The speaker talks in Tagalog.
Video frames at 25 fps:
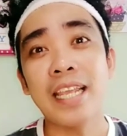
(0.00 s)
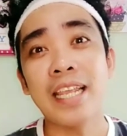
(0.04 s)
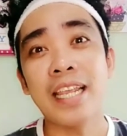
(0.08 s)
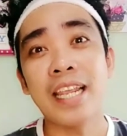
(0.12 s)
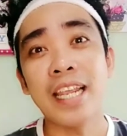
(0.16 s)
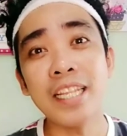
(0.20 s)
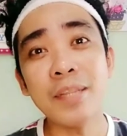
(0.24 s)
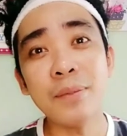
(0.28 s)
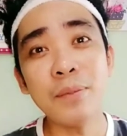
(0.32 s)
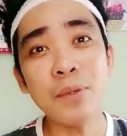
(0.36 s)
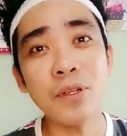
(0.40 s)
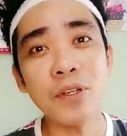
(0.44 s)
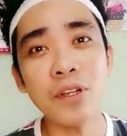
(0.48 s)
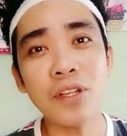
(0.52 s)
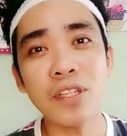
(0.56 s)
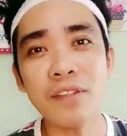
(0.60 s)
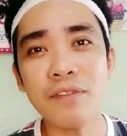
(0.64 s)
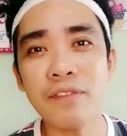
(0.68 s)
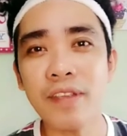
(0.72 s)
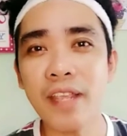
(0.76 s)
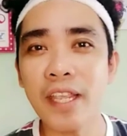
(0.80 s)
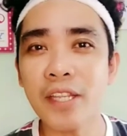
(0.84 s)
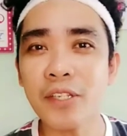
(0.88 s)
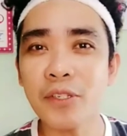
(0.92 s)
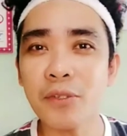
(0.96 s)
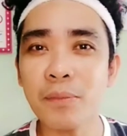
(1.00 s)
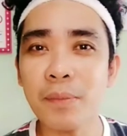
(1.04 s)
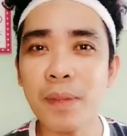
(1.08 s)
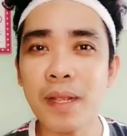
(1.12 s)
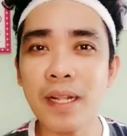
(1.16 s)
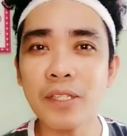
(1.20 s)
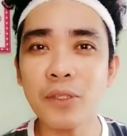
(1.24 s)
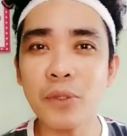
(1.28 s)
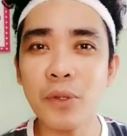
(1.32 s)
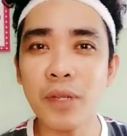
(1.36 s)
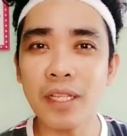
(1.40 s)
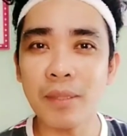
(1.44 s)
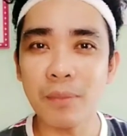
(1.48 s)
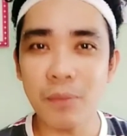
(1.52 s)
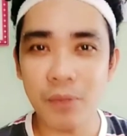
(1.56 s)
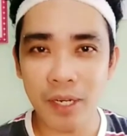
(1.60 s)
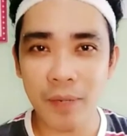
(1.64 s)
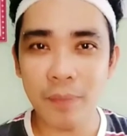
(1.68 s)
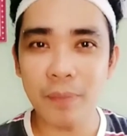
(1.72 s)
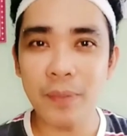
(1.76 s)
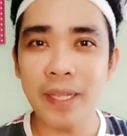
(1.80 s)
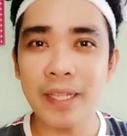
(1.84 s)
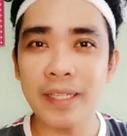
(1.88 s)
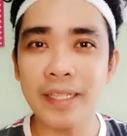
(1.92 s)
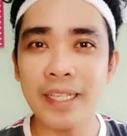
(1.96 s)
hit mo yung notification bell to get more
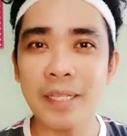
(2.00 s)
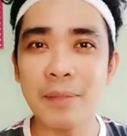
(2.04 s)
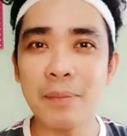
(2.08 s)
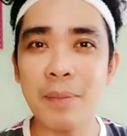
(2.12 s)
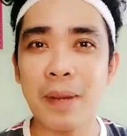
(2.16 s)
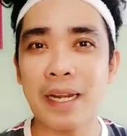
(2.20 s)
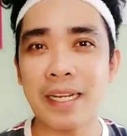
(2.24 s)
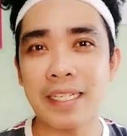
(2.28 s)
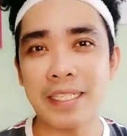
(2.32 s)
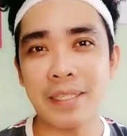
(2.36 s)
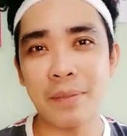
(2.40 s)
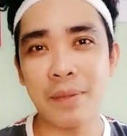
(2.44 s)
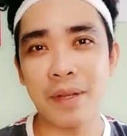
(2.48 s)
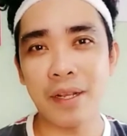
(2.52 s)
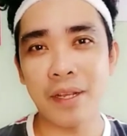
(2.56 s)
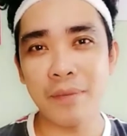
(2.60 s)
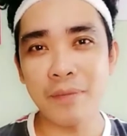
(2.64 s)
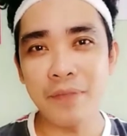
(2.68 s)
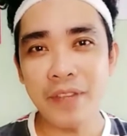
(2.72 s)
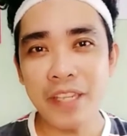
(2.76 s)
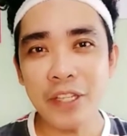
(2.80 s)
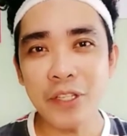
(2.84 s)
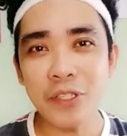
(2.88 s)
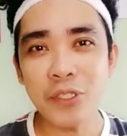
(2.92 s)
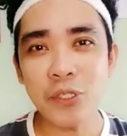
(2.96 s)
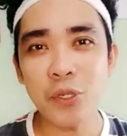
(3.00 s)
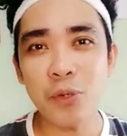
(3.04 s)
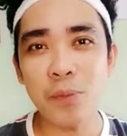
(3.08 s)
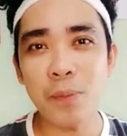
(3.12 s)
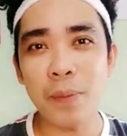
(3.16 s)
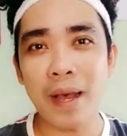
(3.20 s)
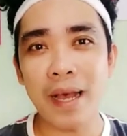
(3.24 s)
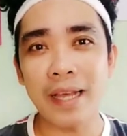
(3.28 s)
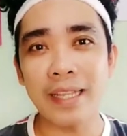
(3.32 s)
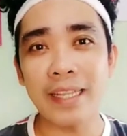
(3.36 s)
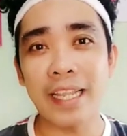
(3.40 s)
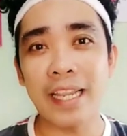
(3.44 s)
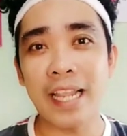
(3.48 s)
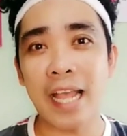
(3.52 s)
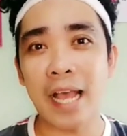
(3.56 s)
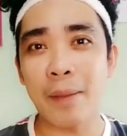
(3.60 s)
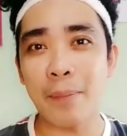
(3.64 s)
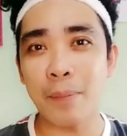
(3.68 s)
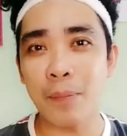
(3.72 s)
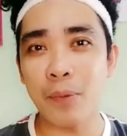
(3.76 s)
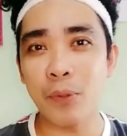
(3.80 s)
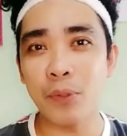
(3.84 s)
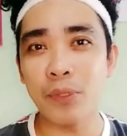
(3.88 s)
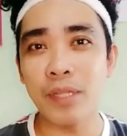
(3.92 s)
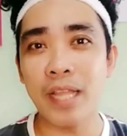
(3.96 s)
updated para sa mga videos ko pa na
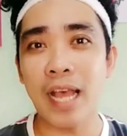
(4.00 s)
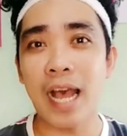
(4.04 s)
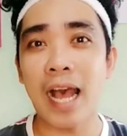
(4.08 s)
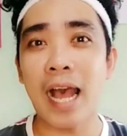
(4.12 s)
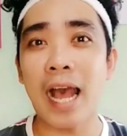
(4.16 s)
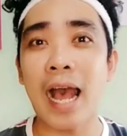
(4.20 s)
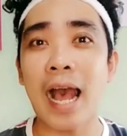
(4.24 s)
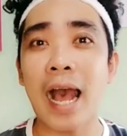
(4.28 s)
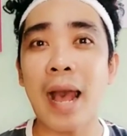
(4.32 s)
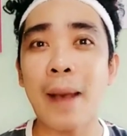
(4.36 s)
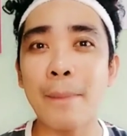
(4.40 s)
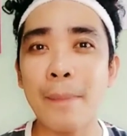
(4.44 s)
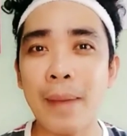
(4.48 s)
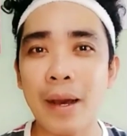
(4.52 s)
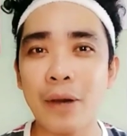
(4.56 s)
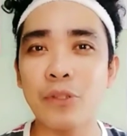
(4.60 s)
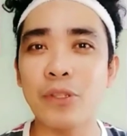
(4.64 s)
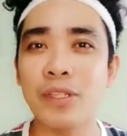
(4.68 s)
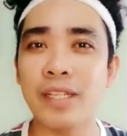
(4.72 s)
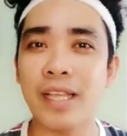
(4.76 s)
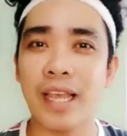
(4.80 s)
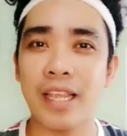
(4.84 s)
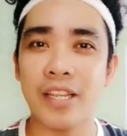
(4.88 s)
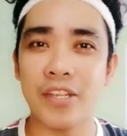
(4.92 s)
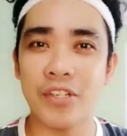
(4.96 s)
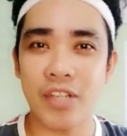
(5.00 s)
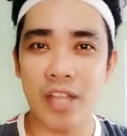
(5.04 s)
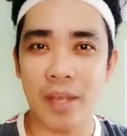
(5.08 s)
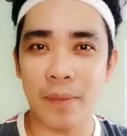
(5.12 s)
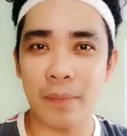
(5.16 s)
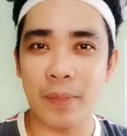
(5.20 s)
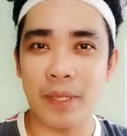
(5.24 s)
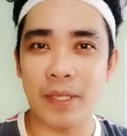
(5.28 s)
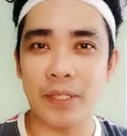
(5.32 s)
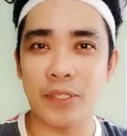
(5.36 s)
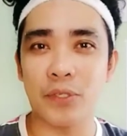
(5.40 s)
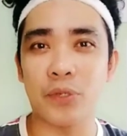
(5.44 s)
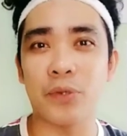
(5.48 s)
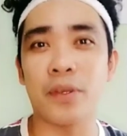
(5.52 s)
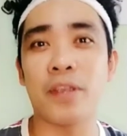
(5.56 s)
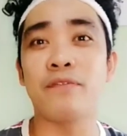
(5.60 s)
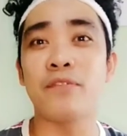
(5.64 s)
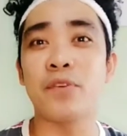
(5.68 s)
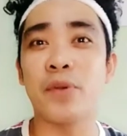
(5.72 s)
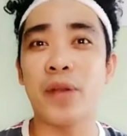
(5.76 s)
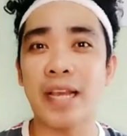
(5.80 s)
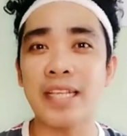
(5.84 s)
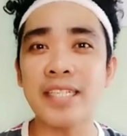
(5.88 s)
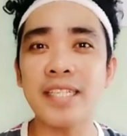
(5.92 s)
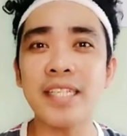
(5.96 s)
i-upload about kay Shopee. So if
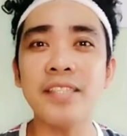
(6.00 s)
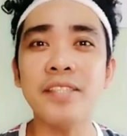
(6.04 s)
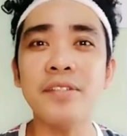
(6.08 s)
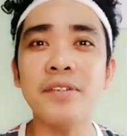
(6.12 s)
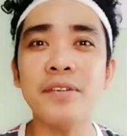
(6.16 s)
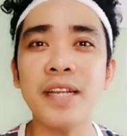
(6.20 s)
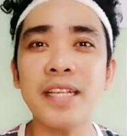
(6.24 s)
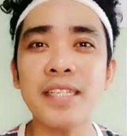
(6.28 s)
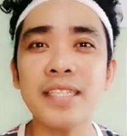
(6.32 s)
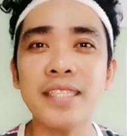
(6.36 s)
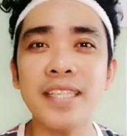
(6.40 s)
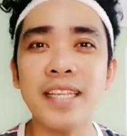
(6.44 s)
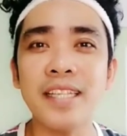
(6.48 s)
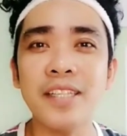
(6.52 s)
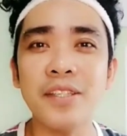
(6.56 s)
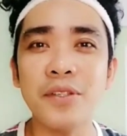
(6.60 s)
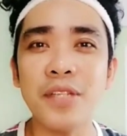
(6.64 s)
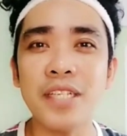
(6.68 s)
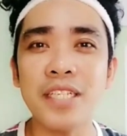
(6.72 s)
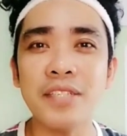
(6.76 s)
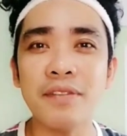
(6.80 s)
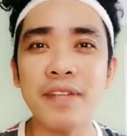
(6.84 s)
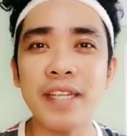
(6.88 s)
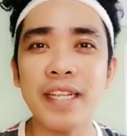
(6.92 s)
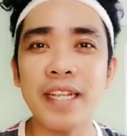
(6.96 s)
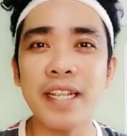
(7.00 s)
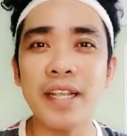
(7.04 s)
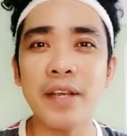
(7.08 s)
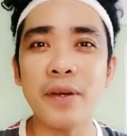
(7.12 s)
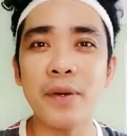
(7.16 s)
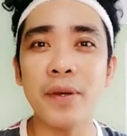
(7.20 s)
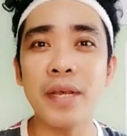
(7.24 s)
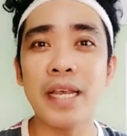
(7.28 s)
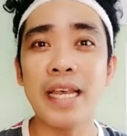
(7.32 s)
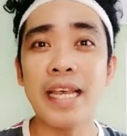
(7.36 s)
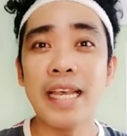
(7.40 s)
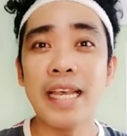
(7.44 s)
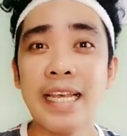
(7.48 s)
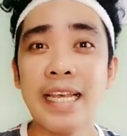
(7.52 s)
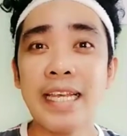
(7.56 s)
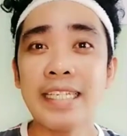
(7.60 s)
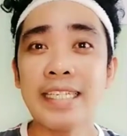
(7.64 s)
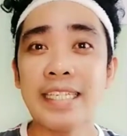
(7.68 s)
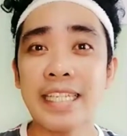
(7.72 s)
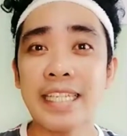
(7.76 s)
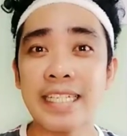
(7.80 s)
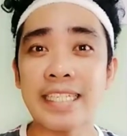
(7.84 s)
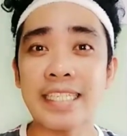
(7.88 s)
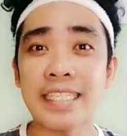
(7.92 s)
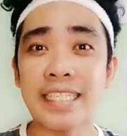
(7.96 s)
you guys interested to this video,
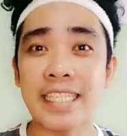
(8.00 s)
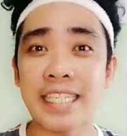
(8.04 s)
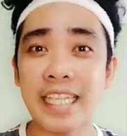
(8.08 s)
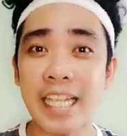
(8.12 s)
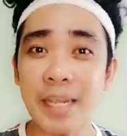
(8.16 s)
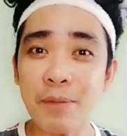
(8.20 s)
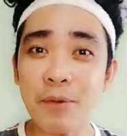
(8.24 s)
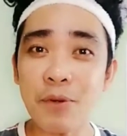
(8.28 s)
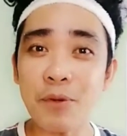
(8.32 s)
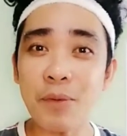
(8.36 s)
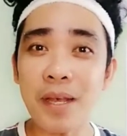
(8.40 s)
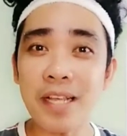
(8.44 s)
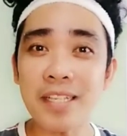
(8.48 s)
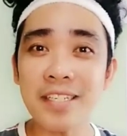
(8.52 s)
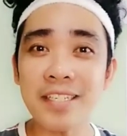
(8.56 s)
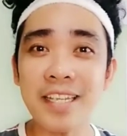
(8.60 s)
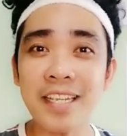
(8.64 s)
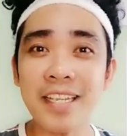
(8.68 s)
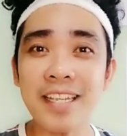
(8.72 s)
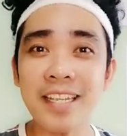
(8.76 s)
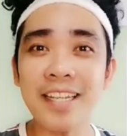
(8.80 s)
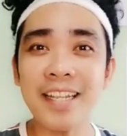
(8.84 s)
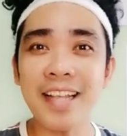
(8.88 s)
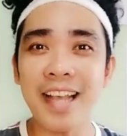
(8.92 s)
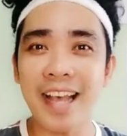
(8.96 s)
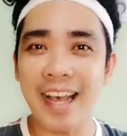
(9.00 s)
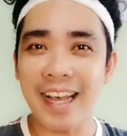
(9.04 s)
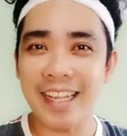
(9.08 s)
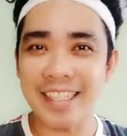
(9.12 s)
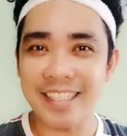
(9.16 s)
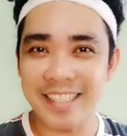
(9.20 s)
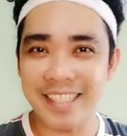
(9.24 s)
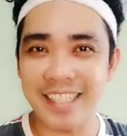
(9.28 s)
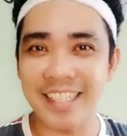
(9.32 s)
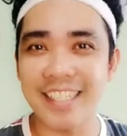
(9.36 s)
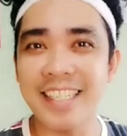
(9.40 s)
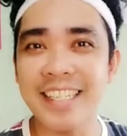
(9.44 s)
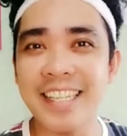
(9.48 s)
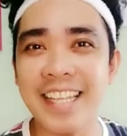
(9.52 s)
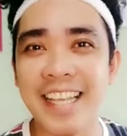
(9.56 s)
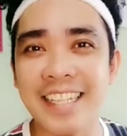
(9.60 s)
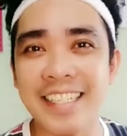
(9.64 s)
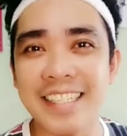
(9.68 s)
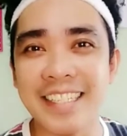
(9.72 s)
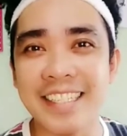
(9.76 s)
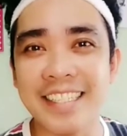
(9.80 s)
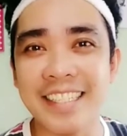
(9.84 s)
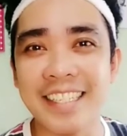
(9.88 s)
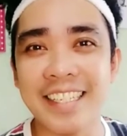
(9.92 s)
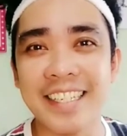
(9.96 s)
just keep on watching until the
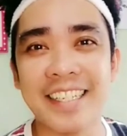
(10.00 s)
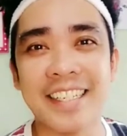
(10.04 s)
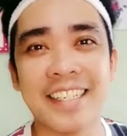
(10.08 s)
end.